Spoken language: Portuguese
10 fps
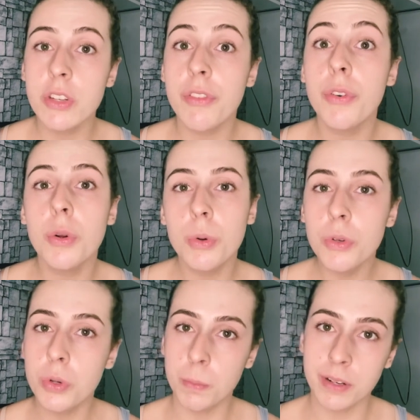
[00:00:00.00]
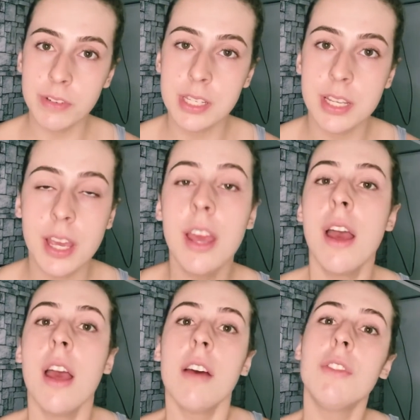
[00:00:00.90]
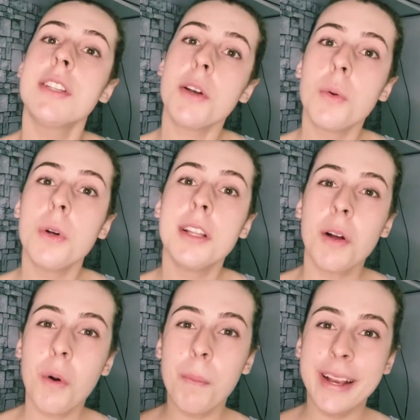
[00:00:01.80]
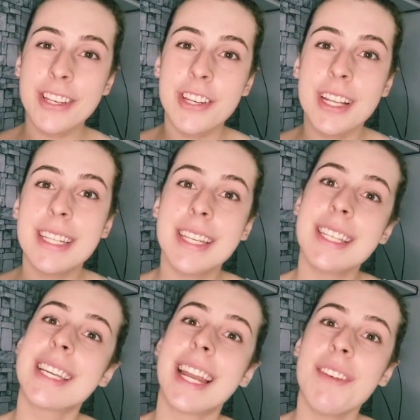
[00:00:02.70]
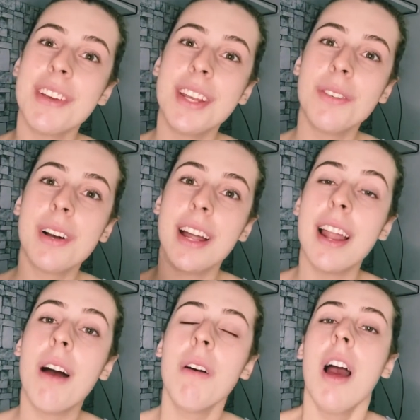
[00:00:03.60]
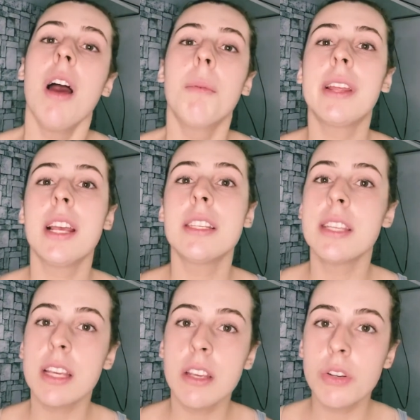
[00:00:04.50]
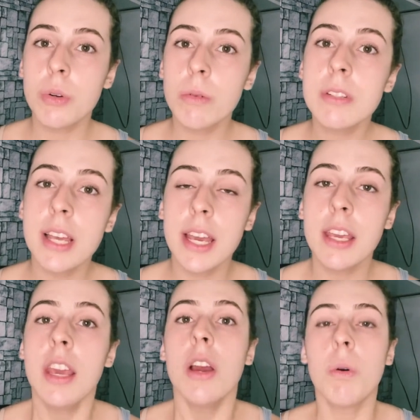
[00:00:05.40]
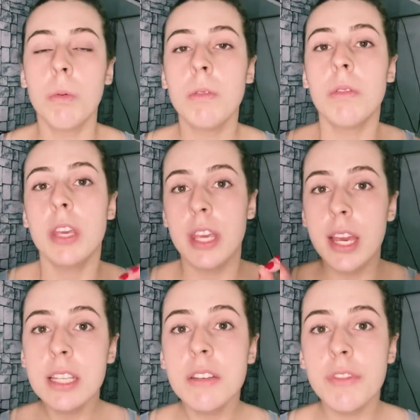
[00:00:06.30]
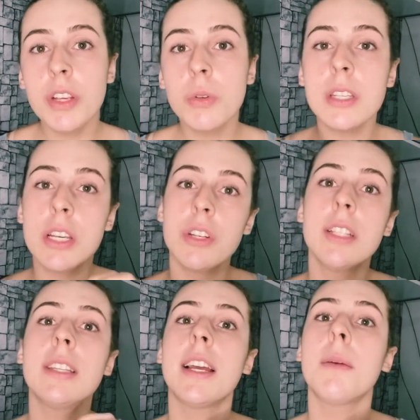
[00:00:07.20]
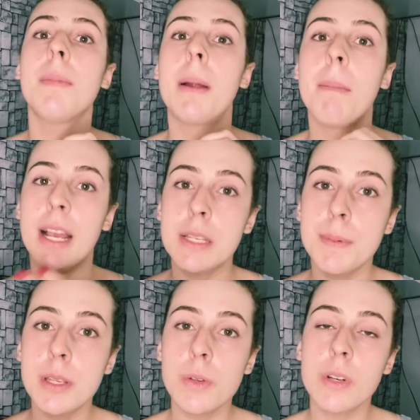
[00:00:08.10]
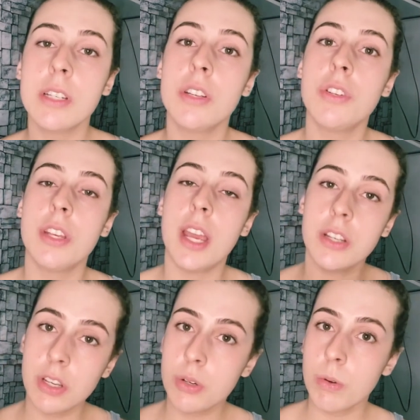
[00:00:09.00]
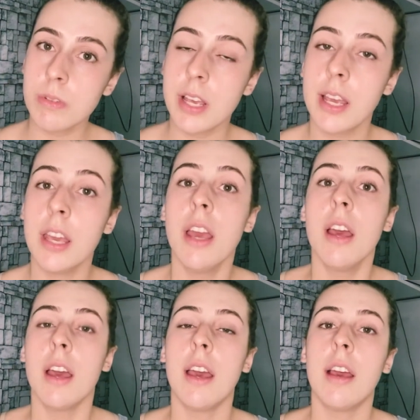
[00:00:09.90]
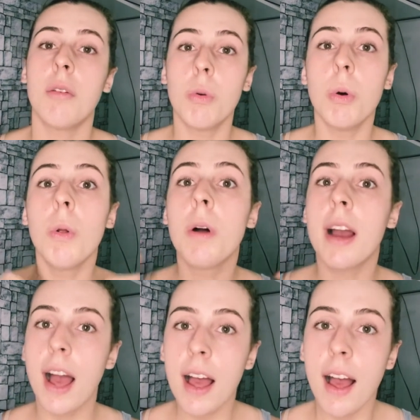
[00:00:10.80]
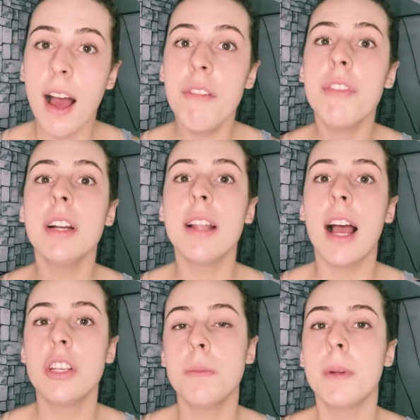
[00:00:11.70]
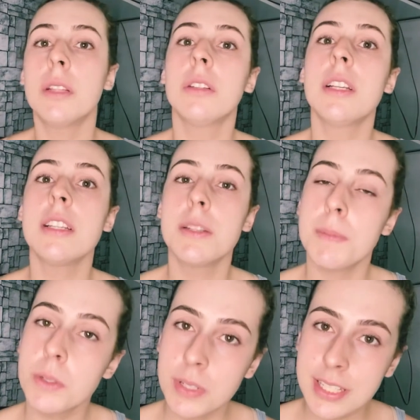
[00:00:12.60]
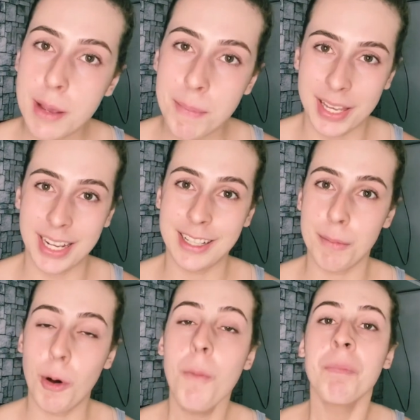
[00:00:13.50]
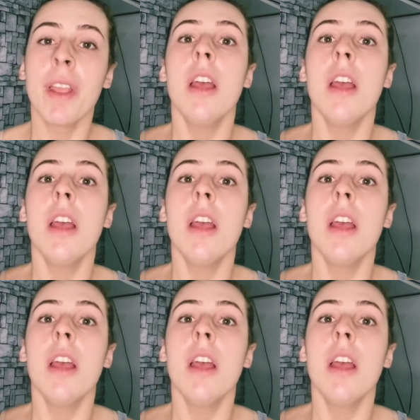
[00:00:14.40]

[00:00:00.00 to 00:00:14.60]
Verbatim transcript: for útil para você, você curta, compartilhe, se inscreve aqui no canal, porque assim a gente consegue com que esse vídeo seja entregue para mais pessoas e a gente consegue é, colocar a verdade para todas as pessoas saberem, tá bom?